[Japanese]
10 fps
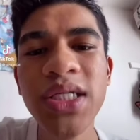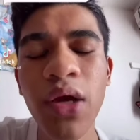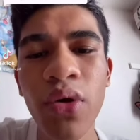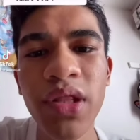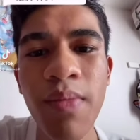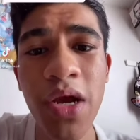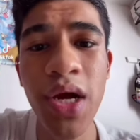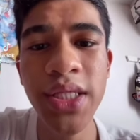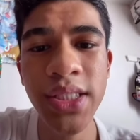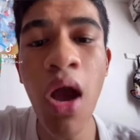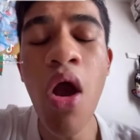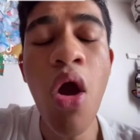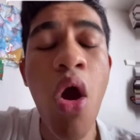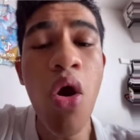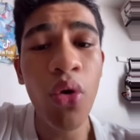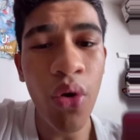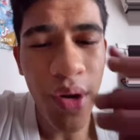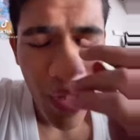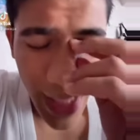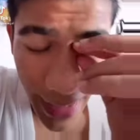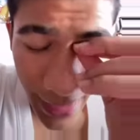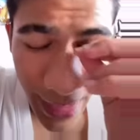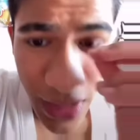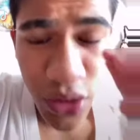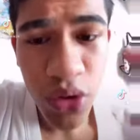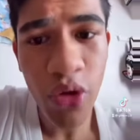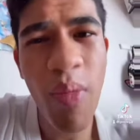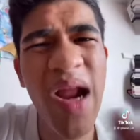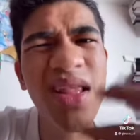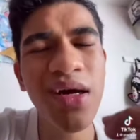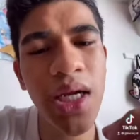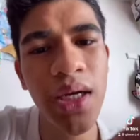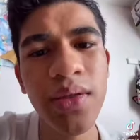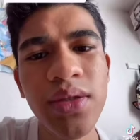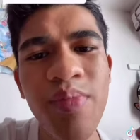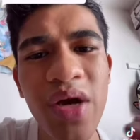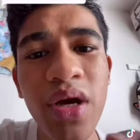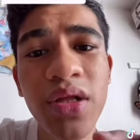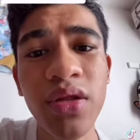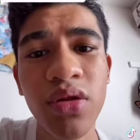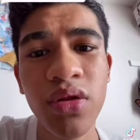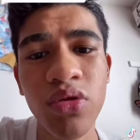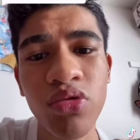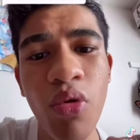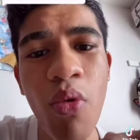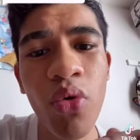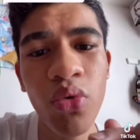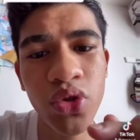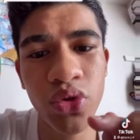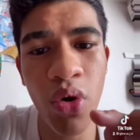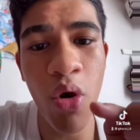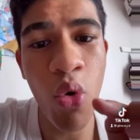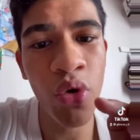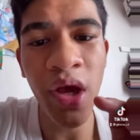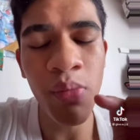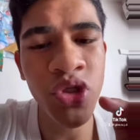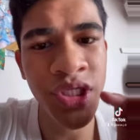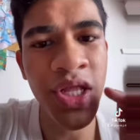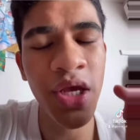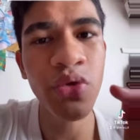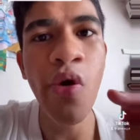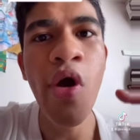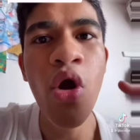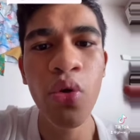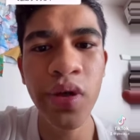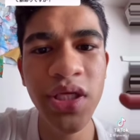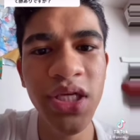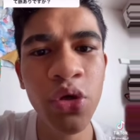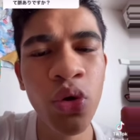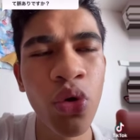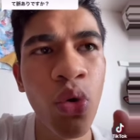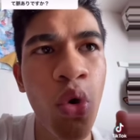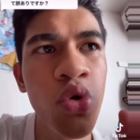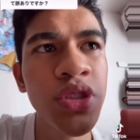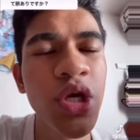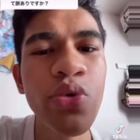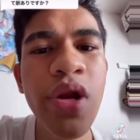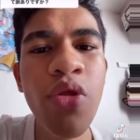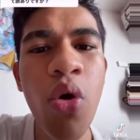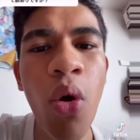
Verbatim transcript: これって脈ありですかこれはなんか一見すると呼ばれたから脈ありと思う人が多いかもしんないけど、これってさ、校舎裏の、